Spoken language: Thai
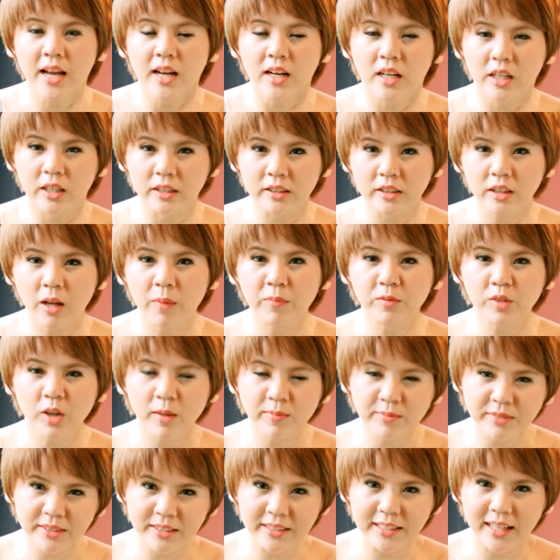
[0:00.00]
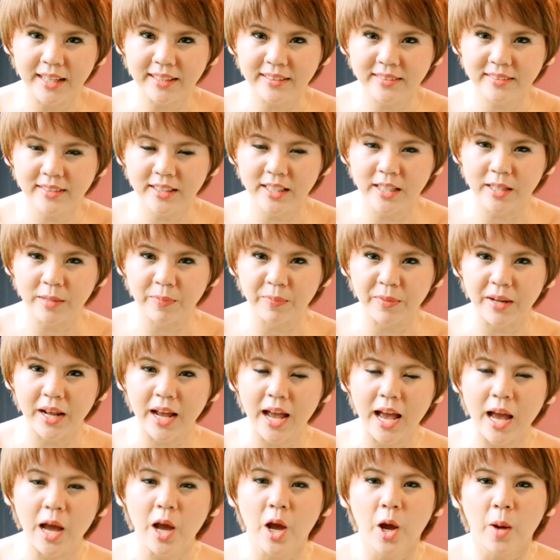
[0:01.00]
หรือต่อมทอมซินอักเสบนะ
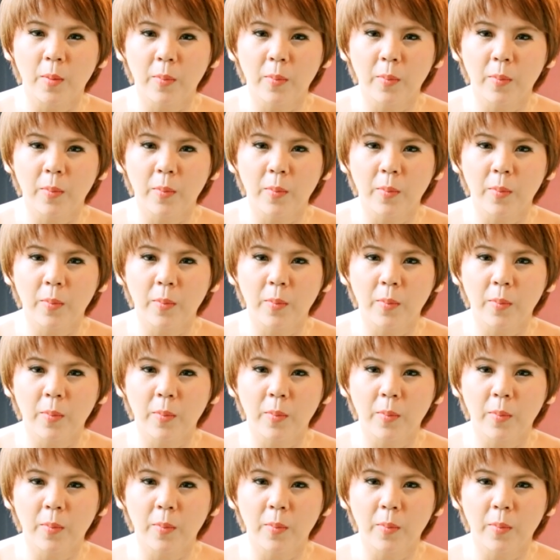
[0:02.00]
คะ